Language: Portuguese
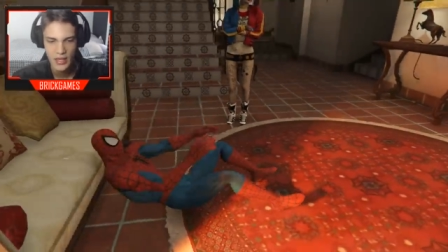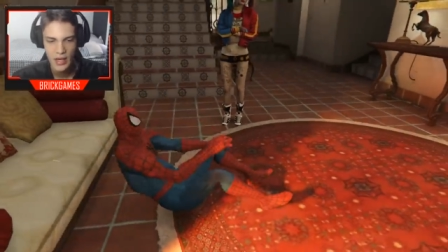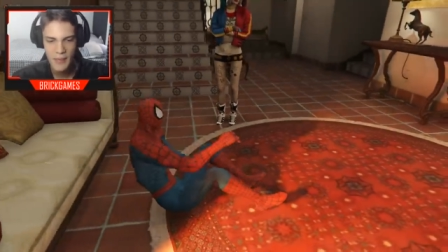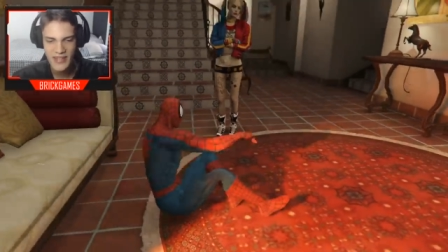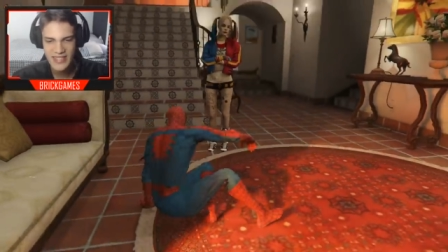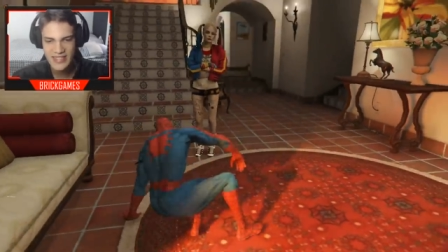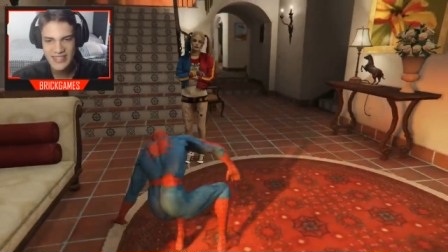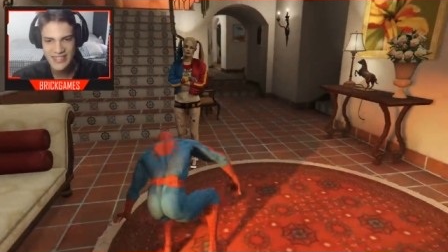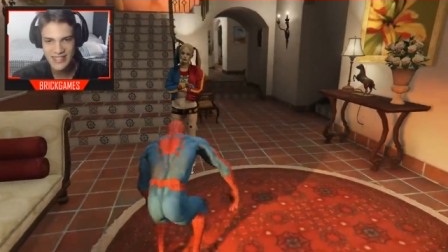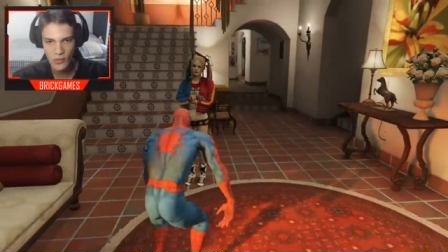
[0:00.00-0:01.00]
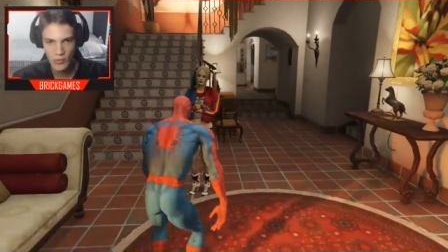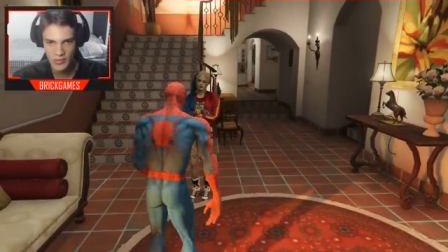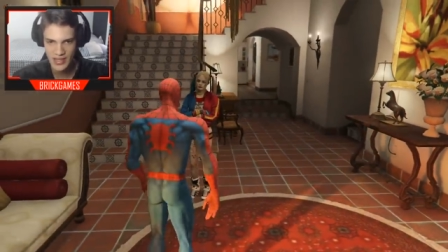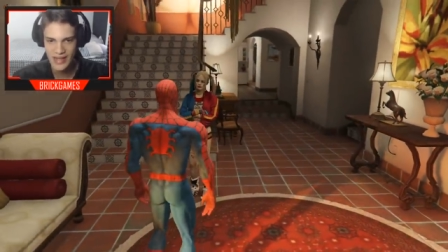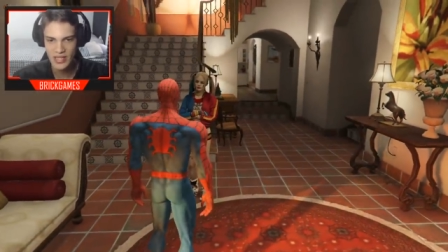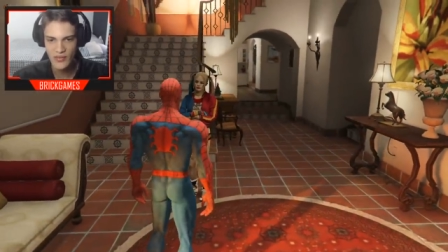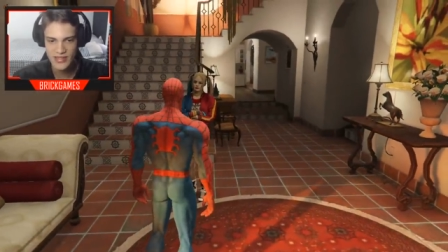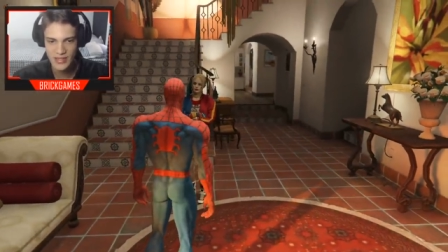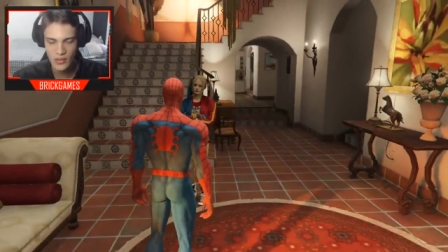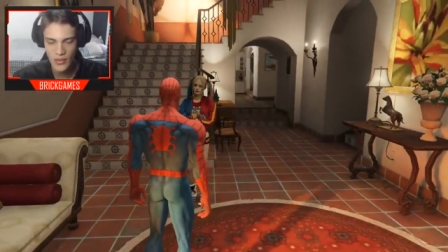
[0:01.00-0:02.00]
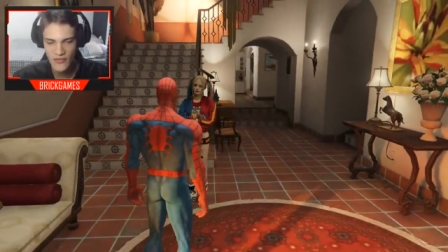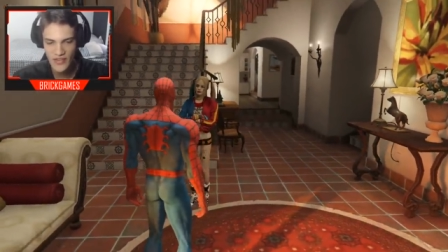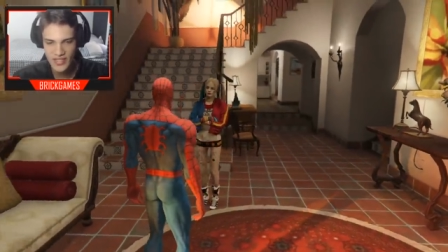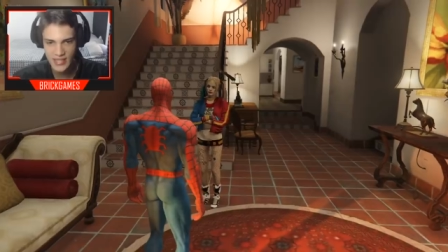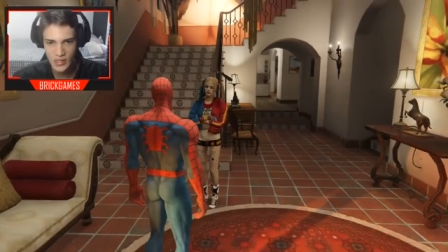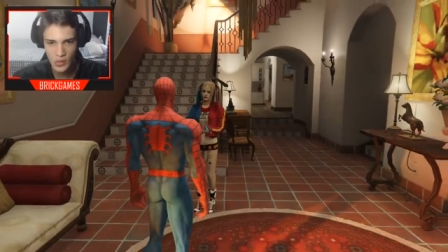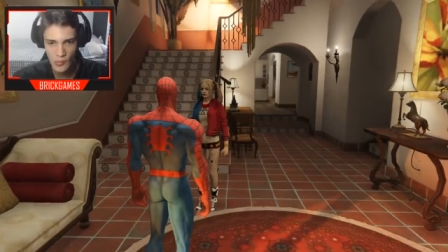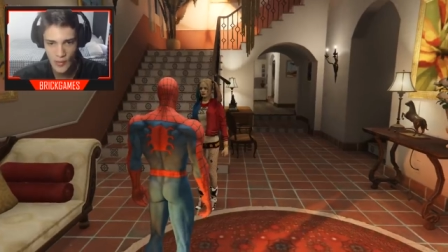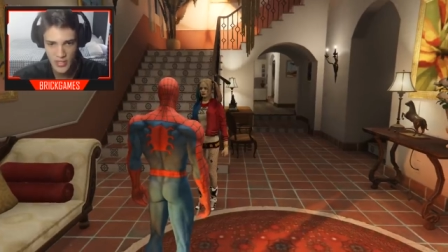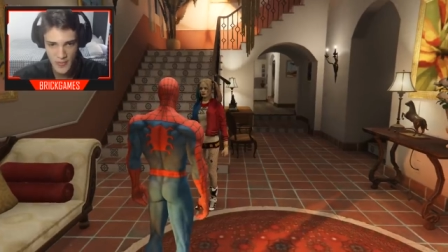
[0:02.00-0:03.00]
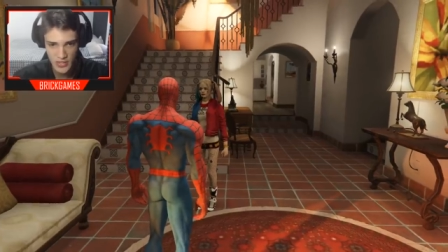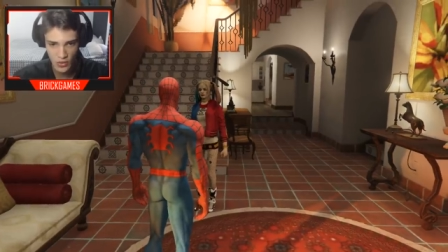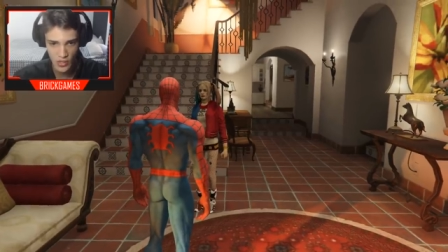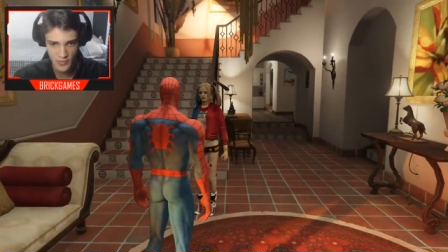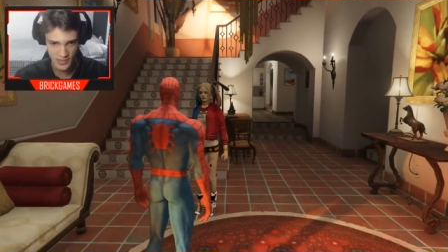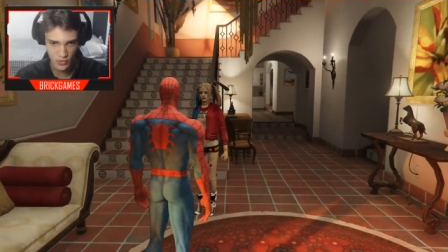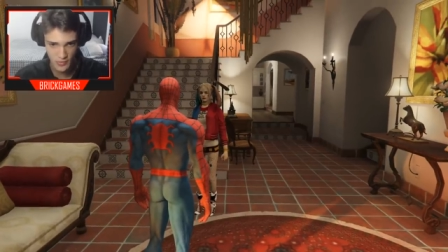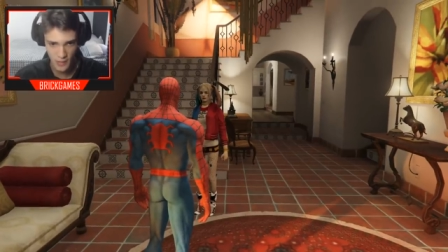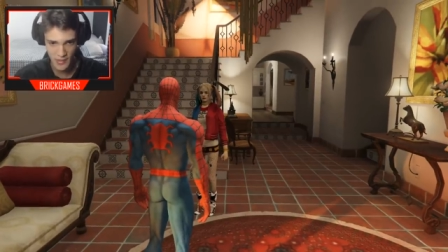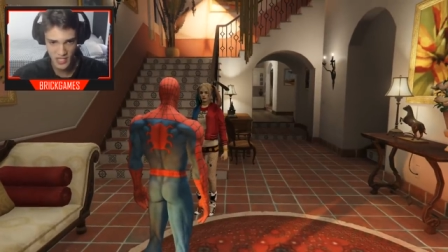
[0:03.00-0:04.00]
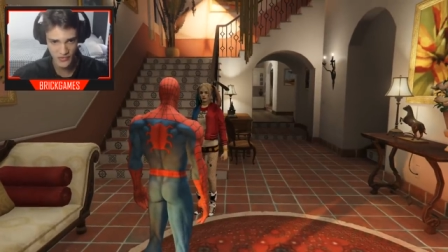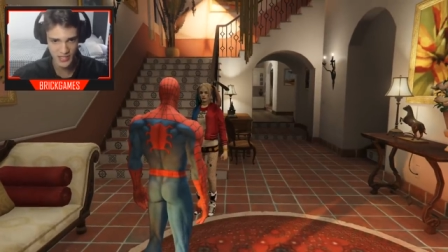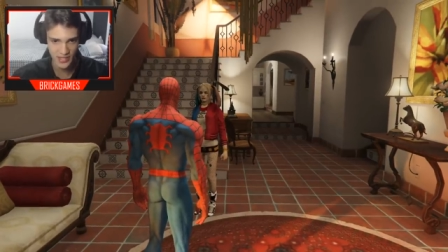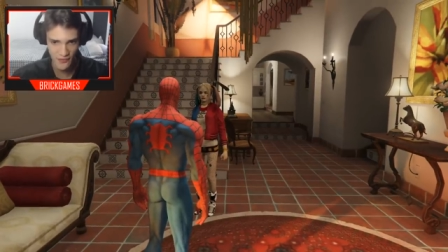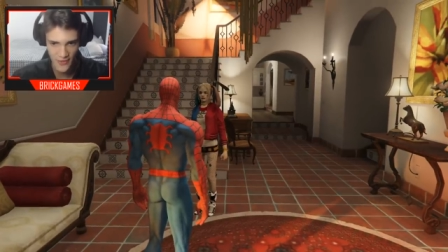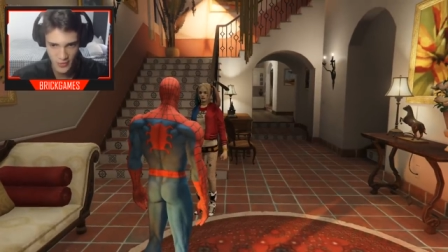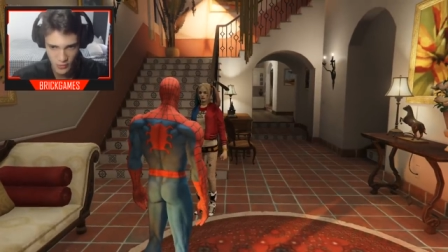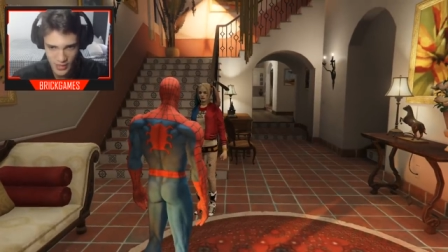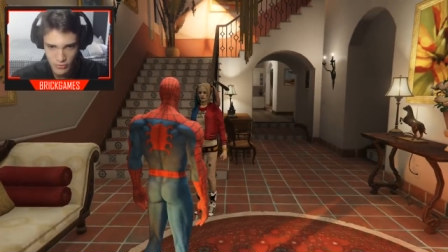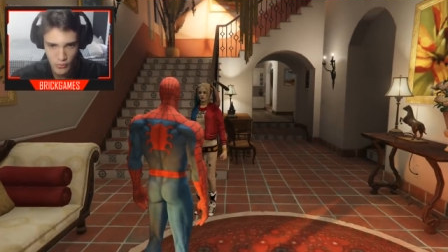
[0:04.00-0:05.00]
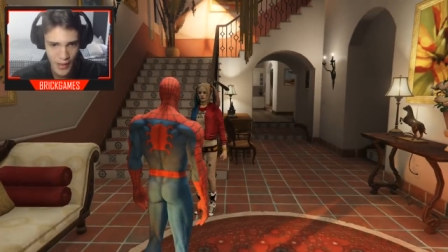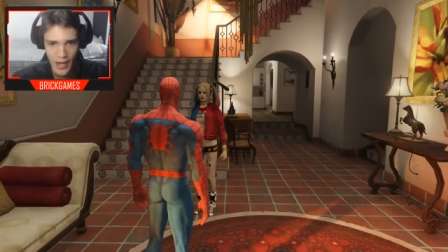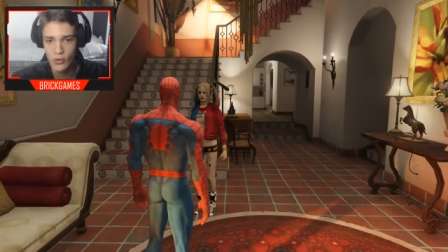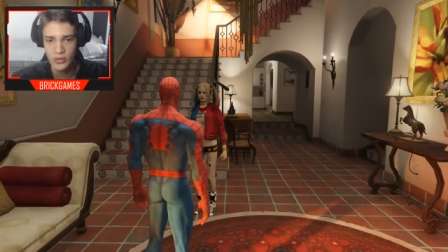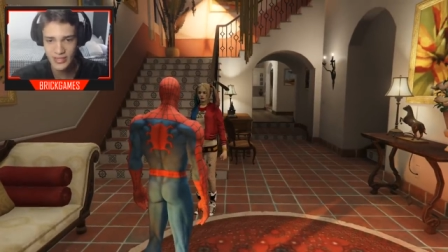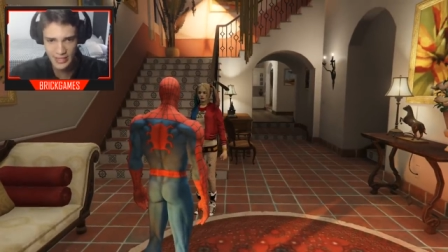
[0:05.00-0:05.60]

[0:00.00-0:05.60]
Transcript: mas a gente já tinha combinado que você não ia fazer tanto mal às pessoas, mas ultimamente você tem feito tanto mal,